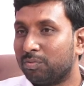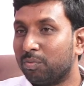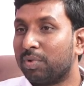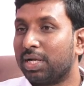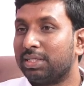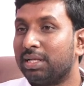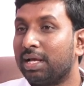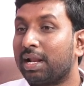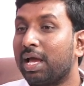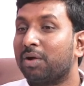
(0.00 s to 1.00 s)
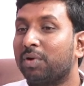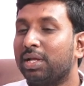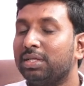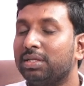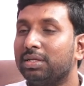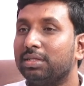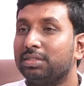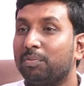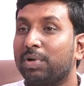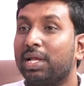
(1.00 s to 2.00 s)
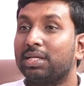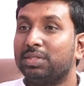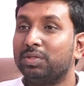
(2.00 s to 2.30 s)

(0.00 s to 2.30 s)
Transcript: ఉమ్మడి జిల్లా నాయకుడు అని చెప్పడానికి